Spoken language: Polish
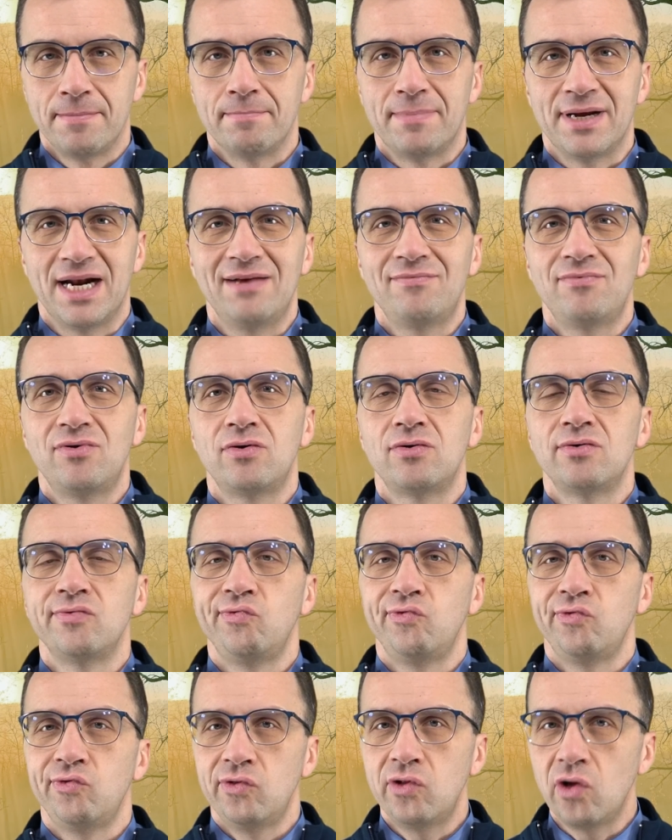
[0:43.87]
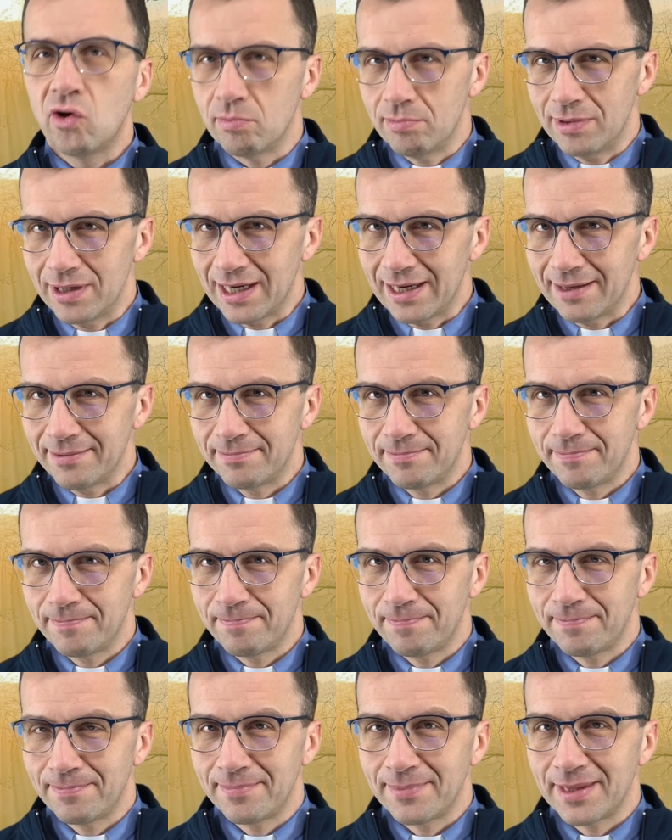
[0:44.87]
Prawo dobre,
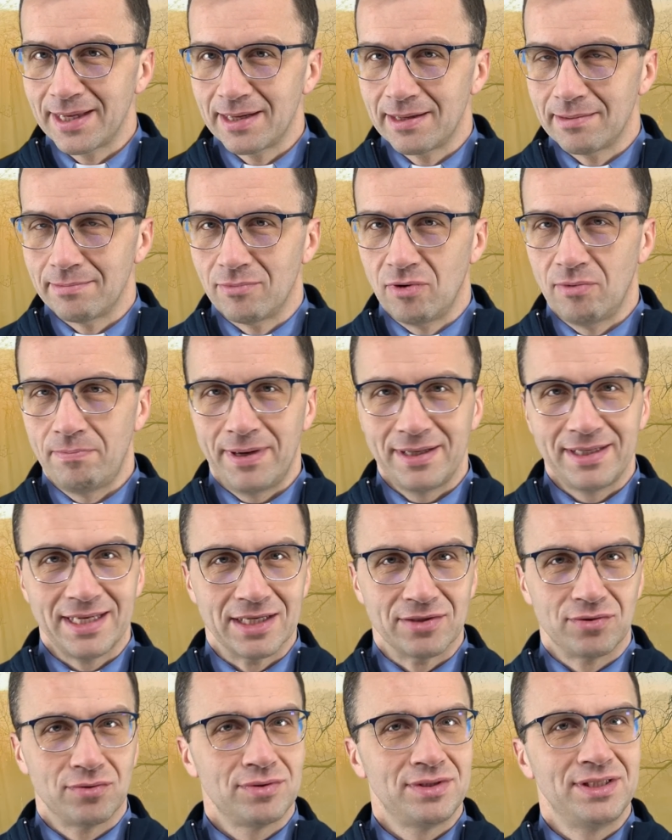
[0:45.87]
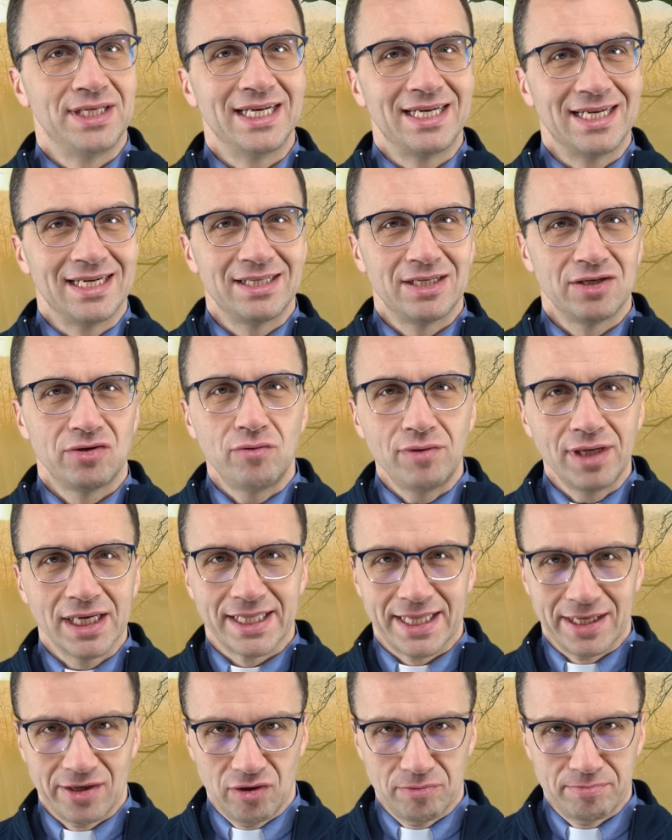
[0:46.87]
bo Pan Jezus nie krytykuje
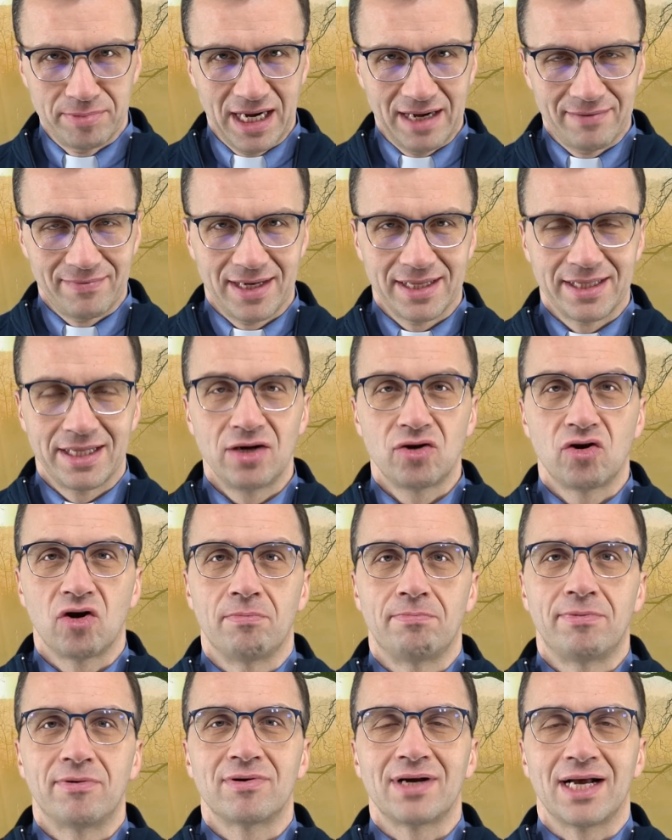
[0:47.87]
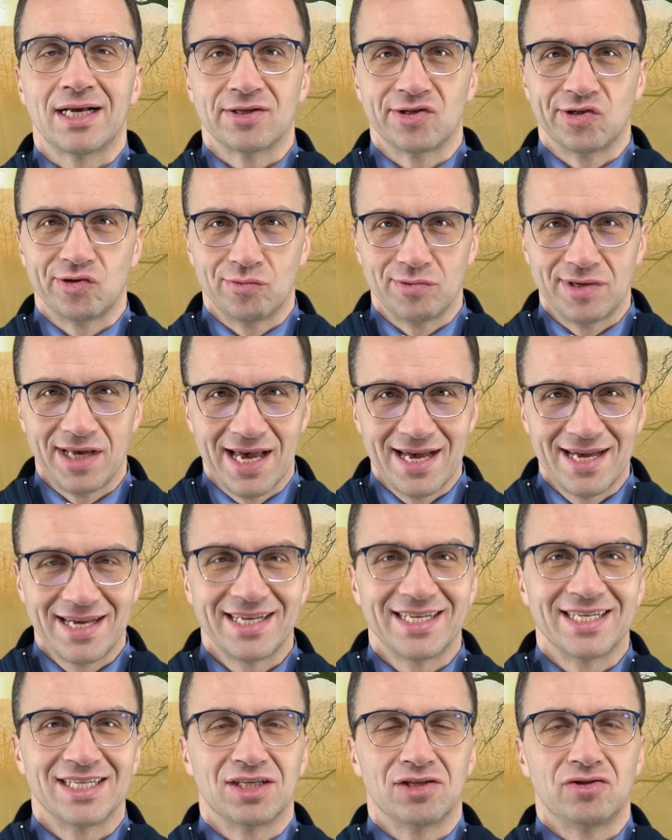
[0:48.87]
tego prawa, tylko pokazuje,
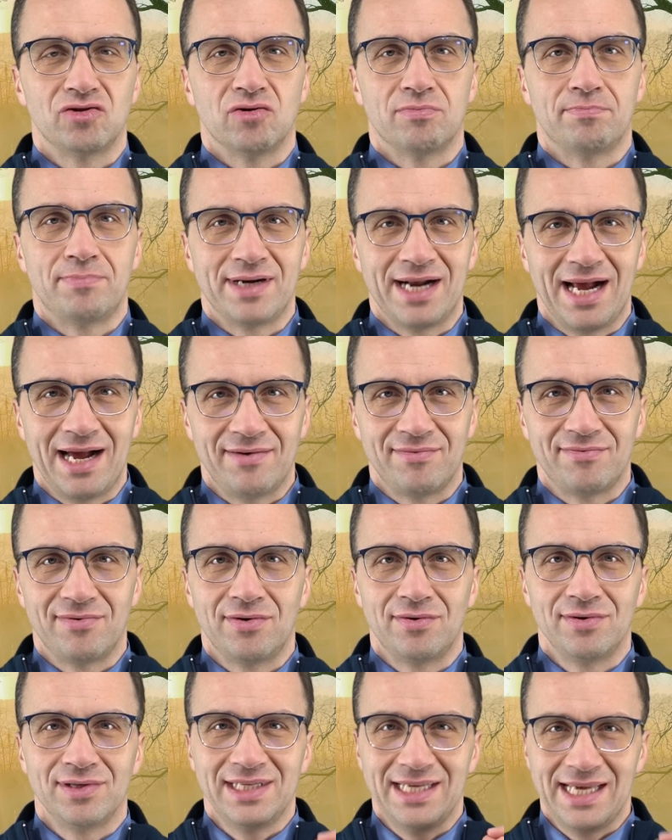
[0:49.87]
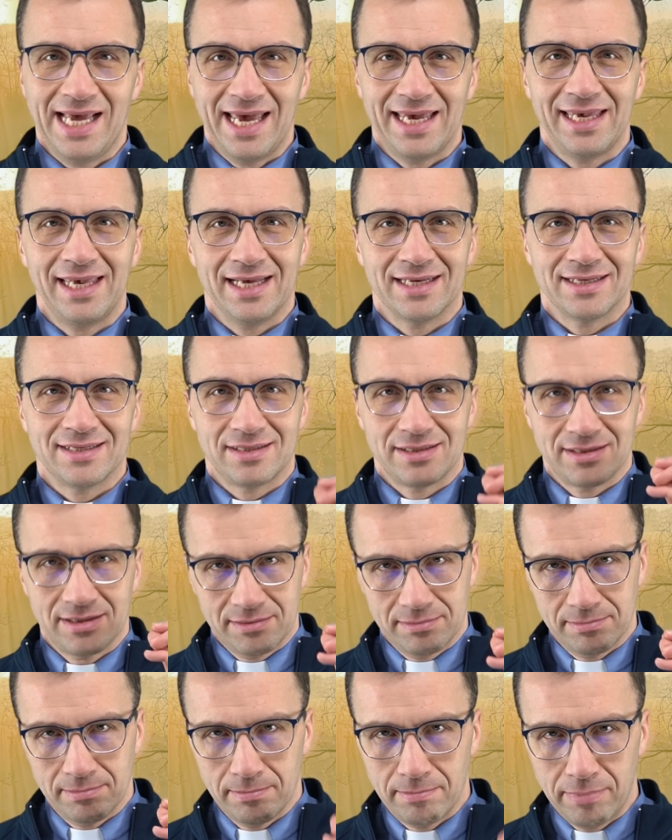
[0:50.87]
że to prawo nie jest
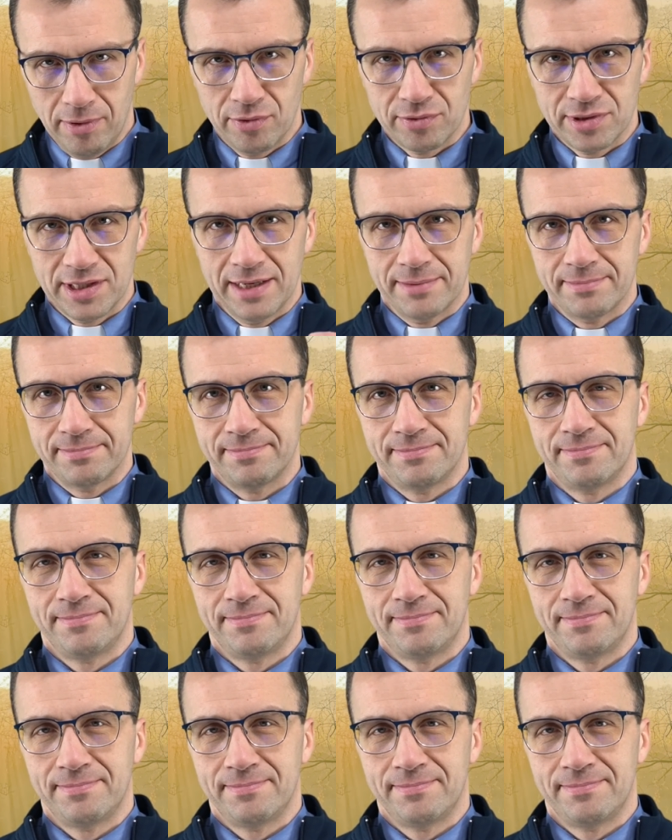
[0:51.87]
Bogiem.